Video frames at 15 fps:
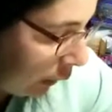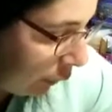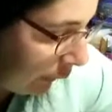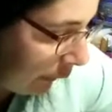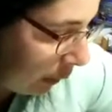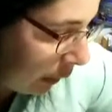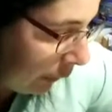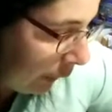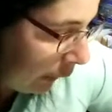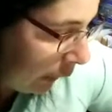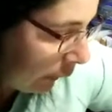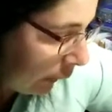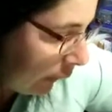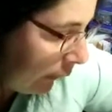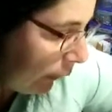Ensuite, elle m'a
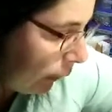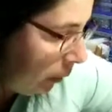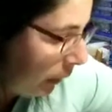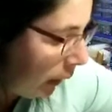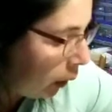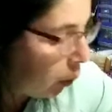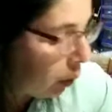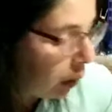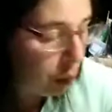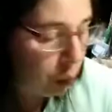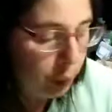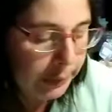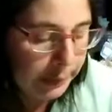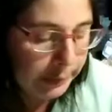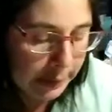fait des
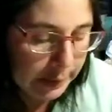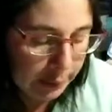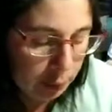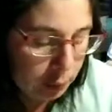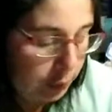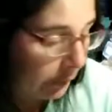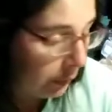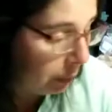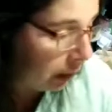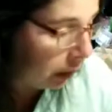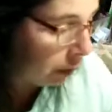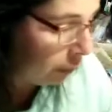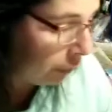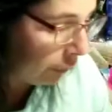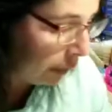miroirs ou des cadres. Je sais
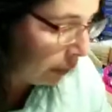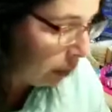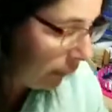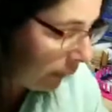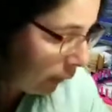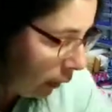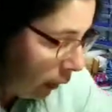pas comment vous appelez